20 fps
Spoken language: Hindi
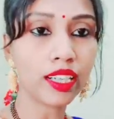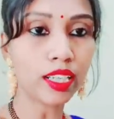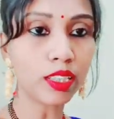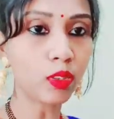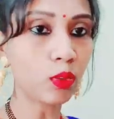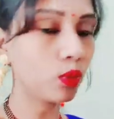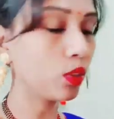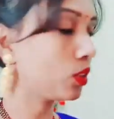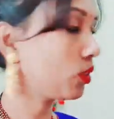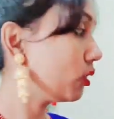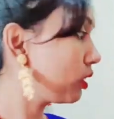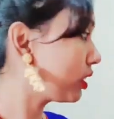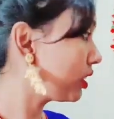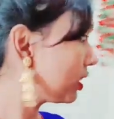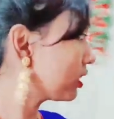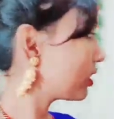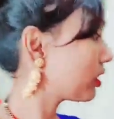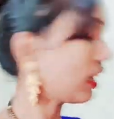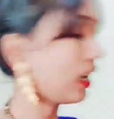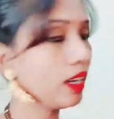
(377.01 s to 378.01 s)
थोड़ी थोड़ी सी
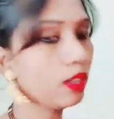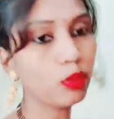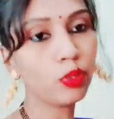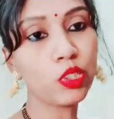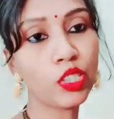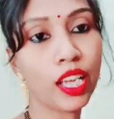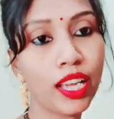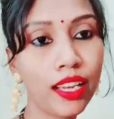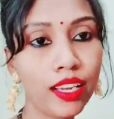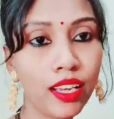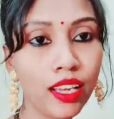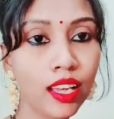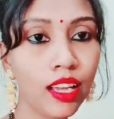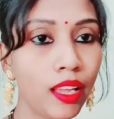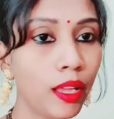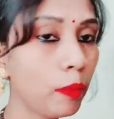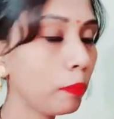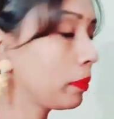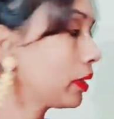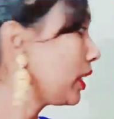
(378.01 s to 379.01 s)
चाय हो जाए
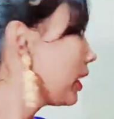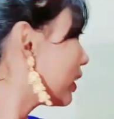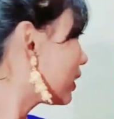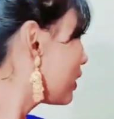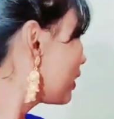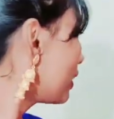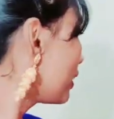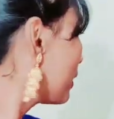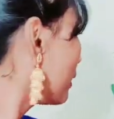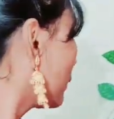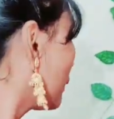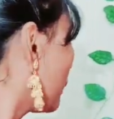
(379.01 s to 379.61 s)
पी लेते हैं